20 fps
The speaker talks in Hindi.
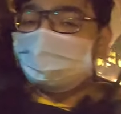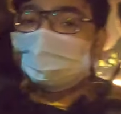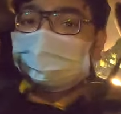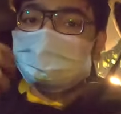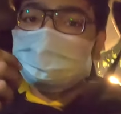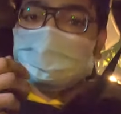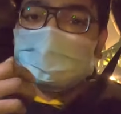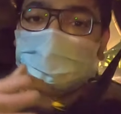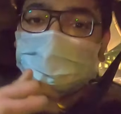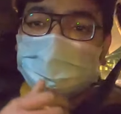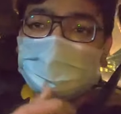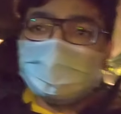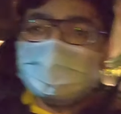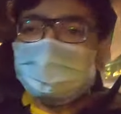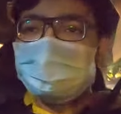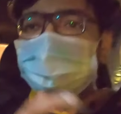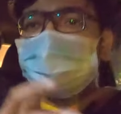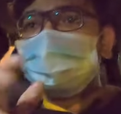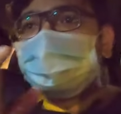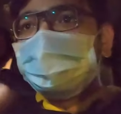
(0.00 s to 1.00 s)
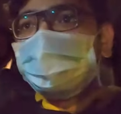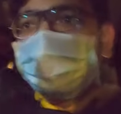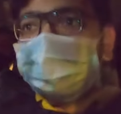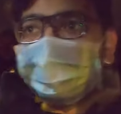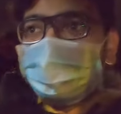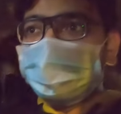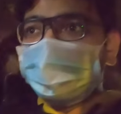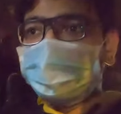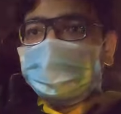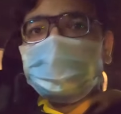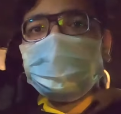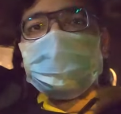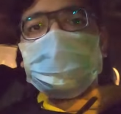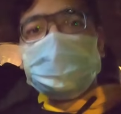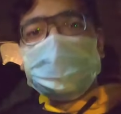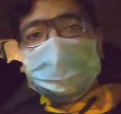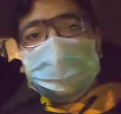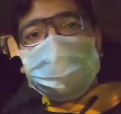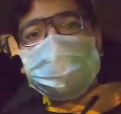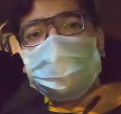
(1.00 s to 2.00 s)
एक्साइटमेंट हाँ, अभी है ट्रिप
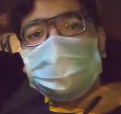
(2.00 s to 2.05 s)
ट्रिप